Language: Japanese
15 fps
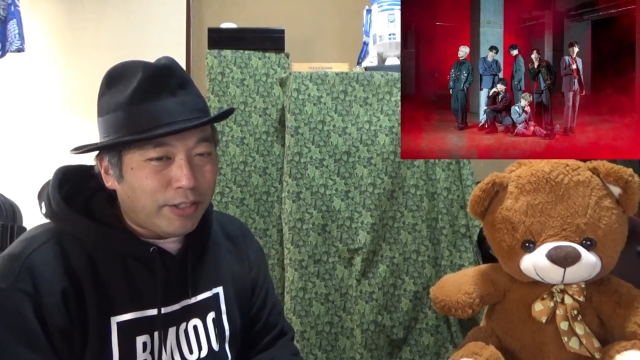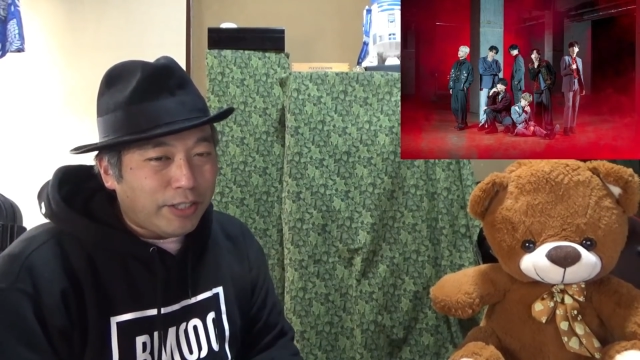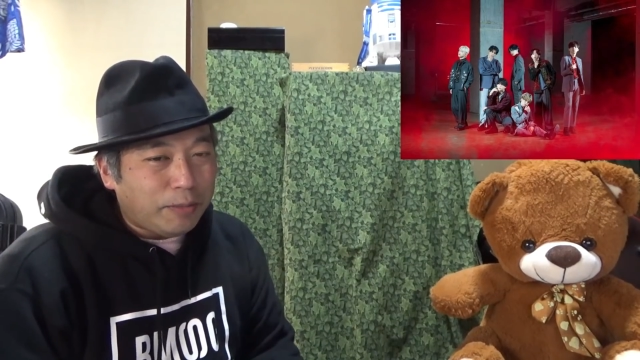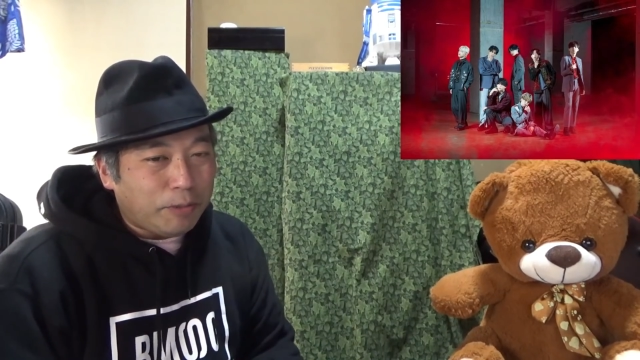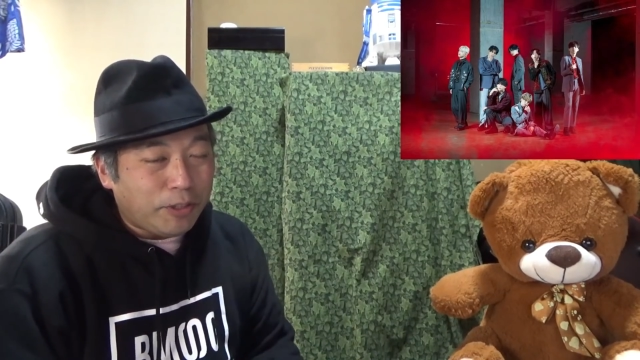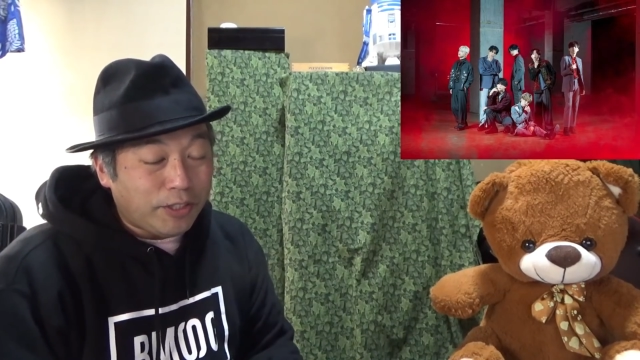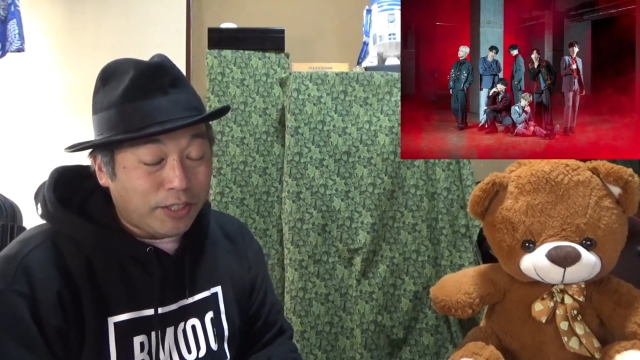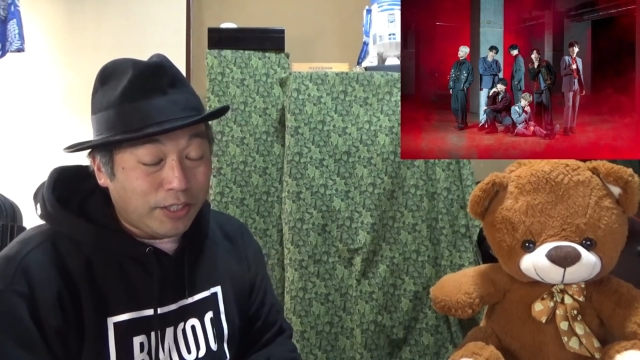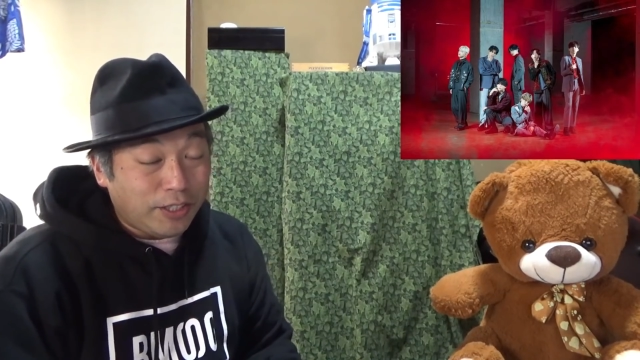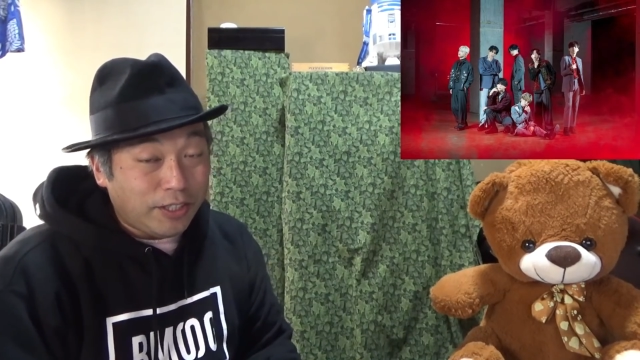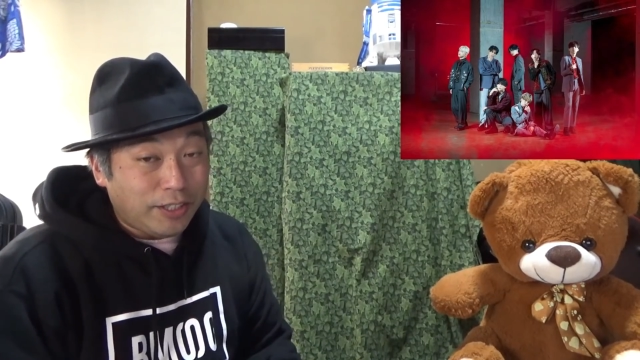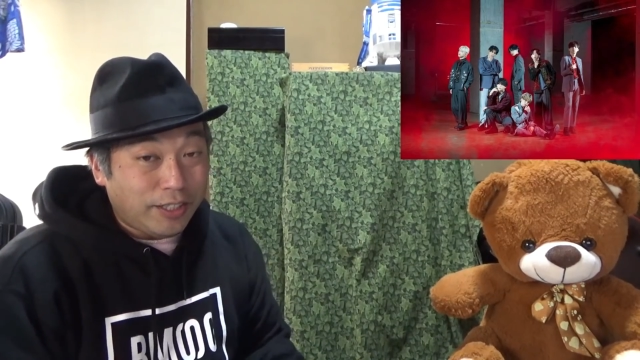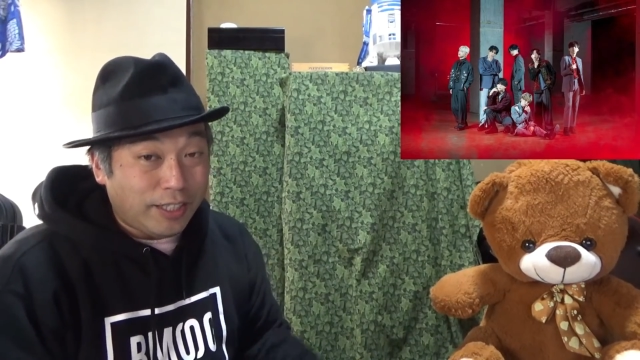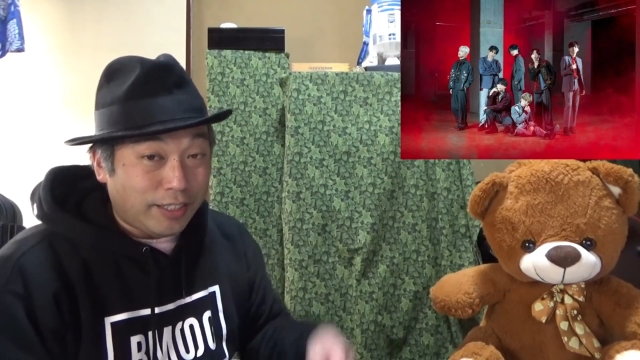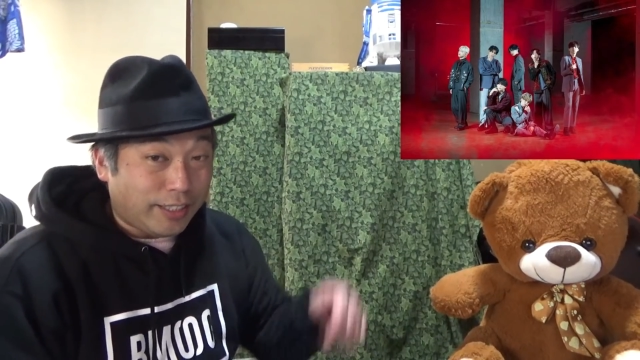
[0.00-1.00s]
注文す
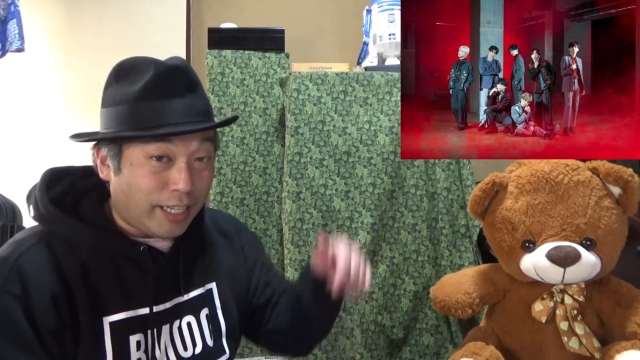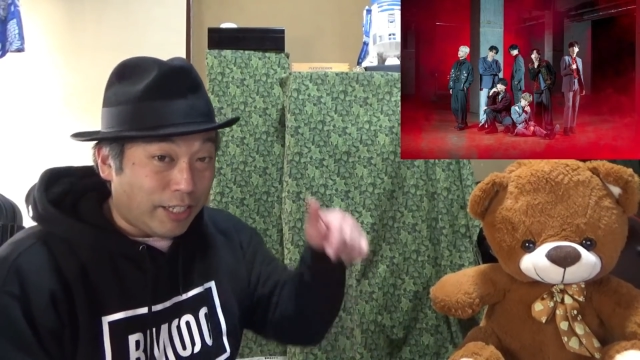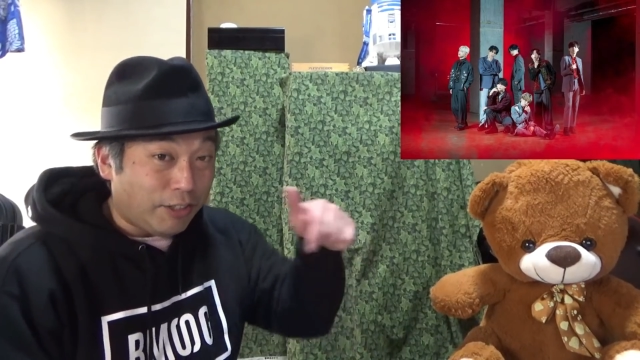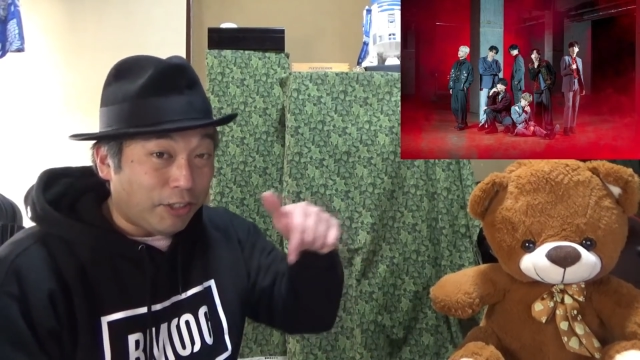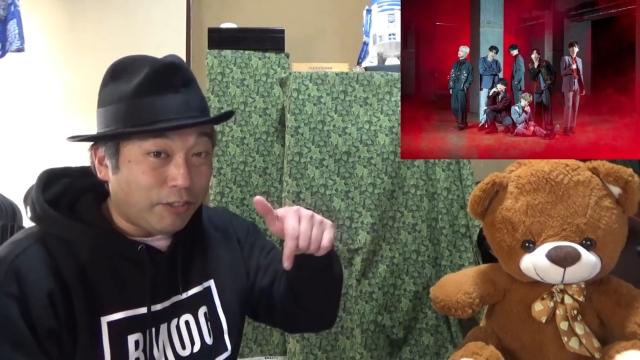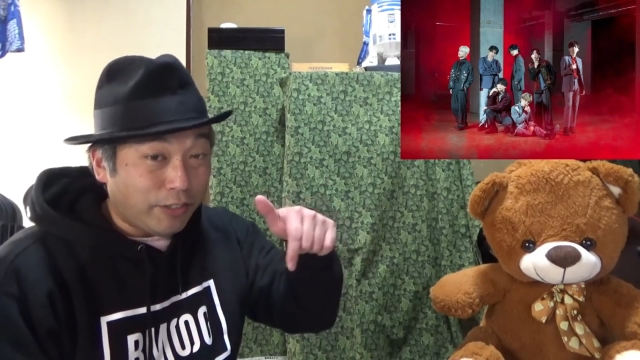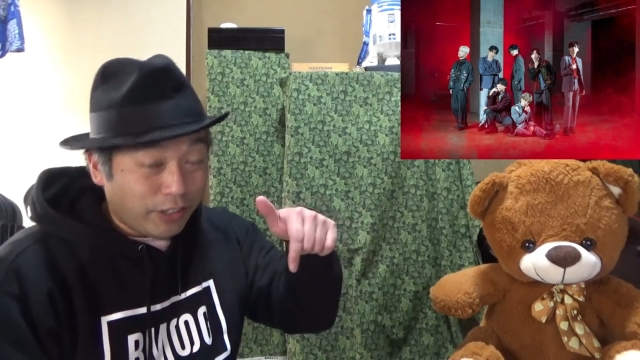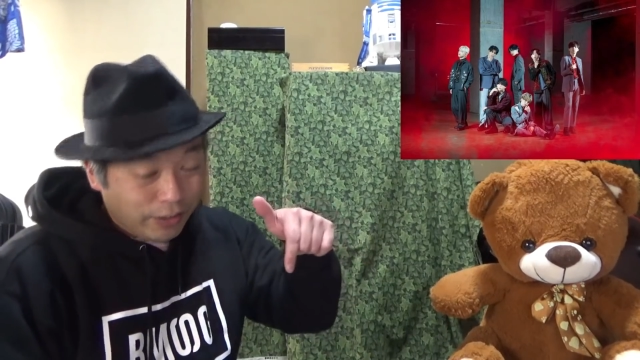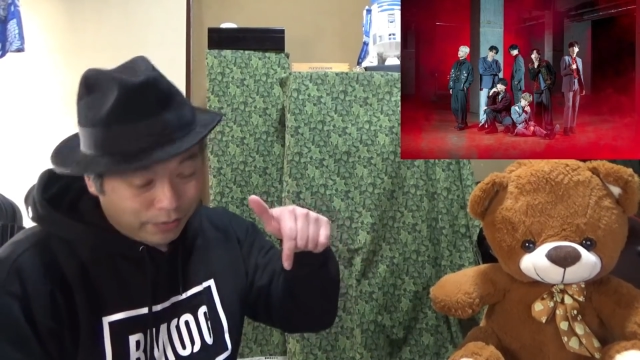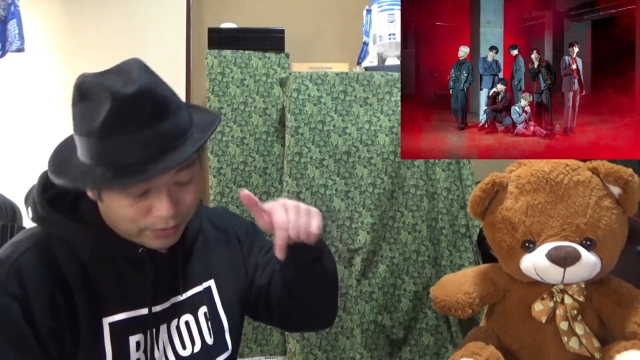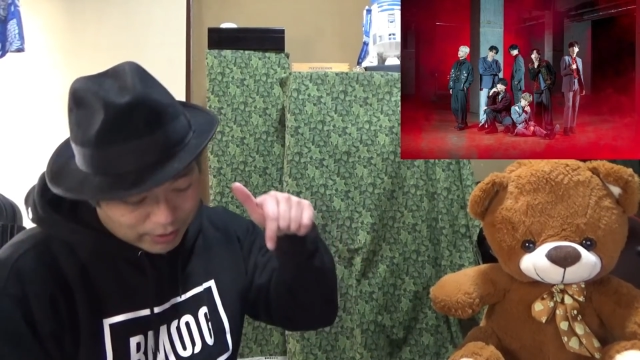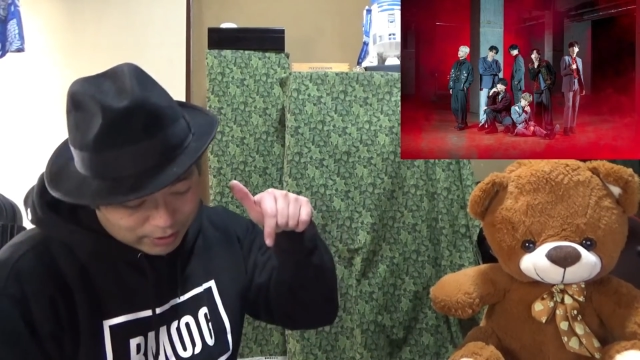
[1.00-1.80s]
るサイトを、